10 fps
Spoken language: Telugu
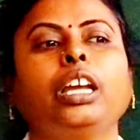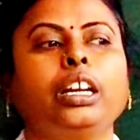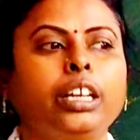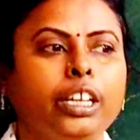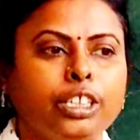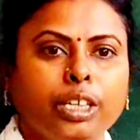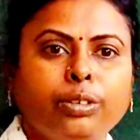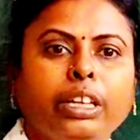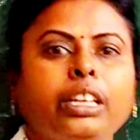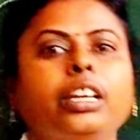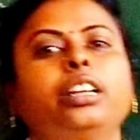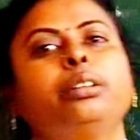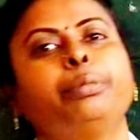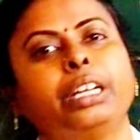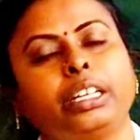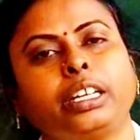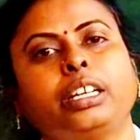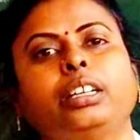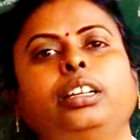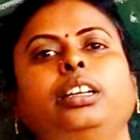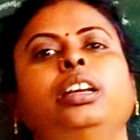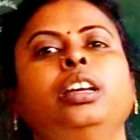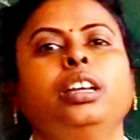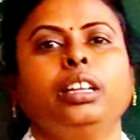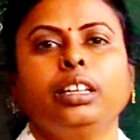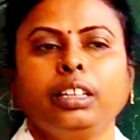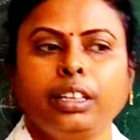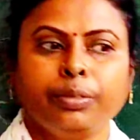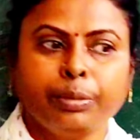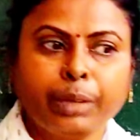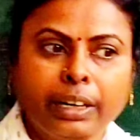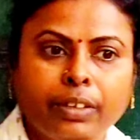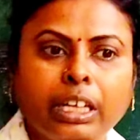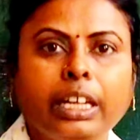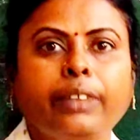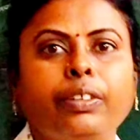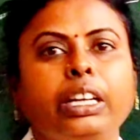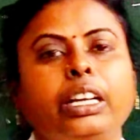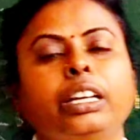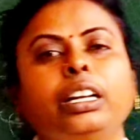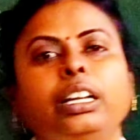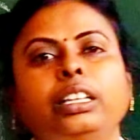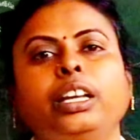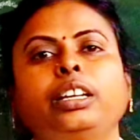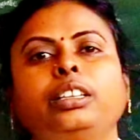అంటే ఇతరులకి కానీ మనకి కానీ మన వల్ల ఎవరికైనా లేదా